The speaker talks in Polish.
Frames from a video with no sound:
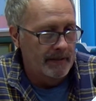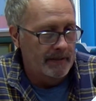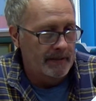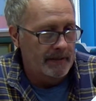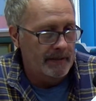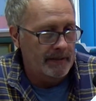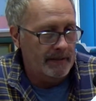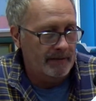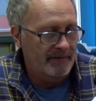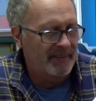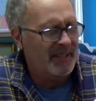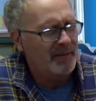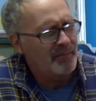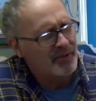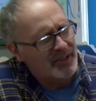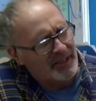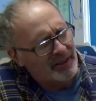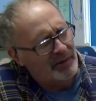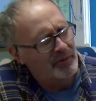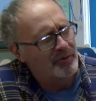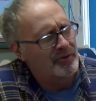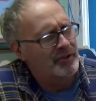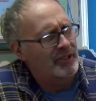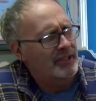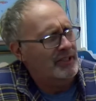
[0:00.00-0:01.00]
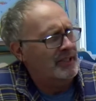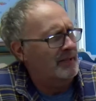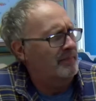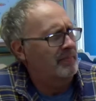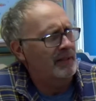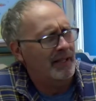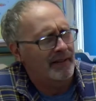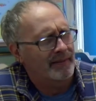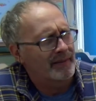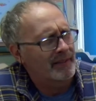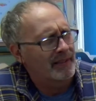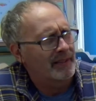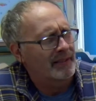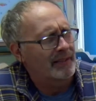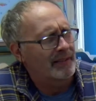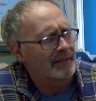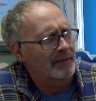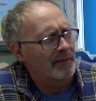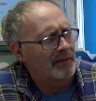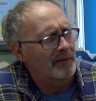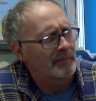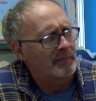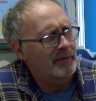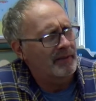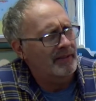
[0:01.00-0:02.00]
E, wiem, że różnie się prasa
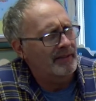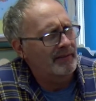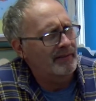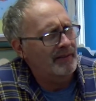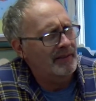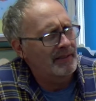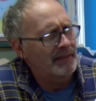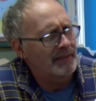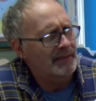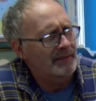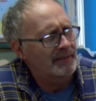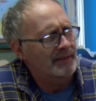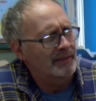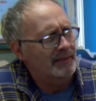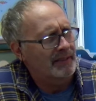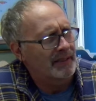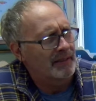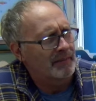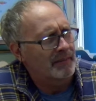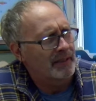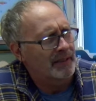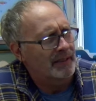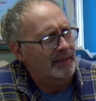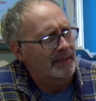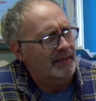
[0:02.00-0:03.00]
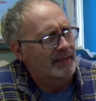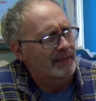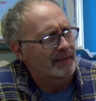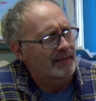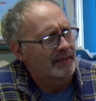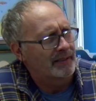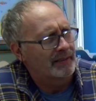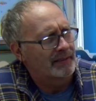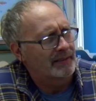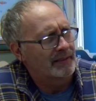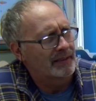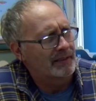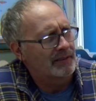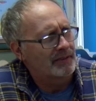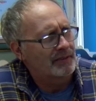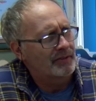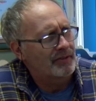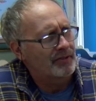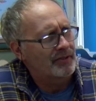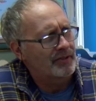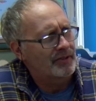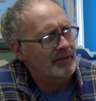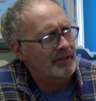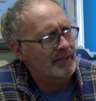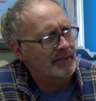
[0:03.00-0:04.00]
rozpisywała na ten temat, e, tylko
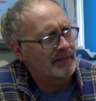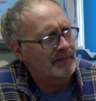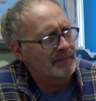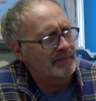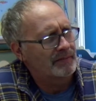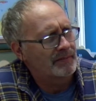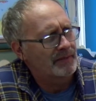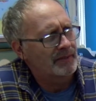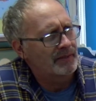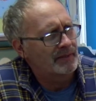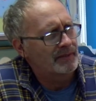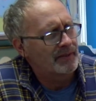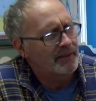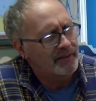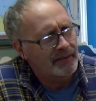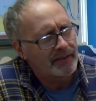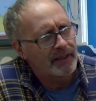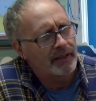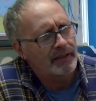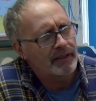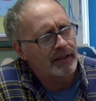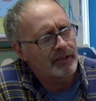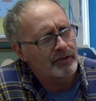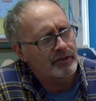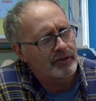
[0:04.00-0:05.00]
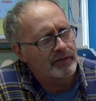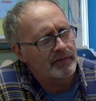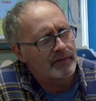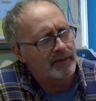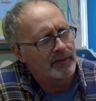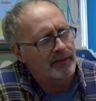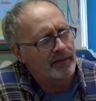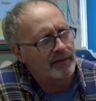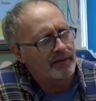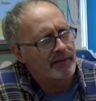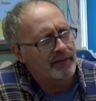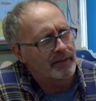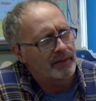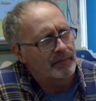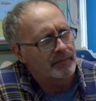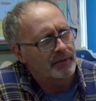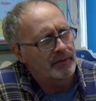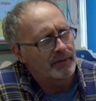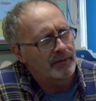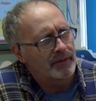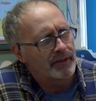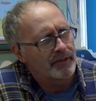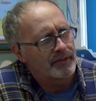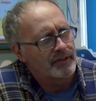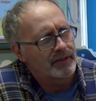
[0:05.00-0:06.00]
że to, to jest takie krzywdzące,
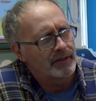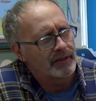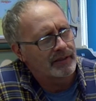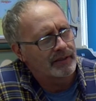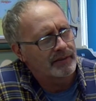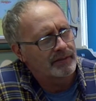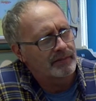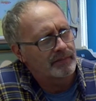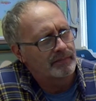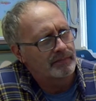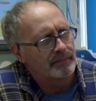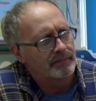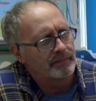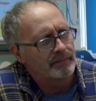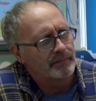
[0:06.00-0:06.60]
bo jeżeli,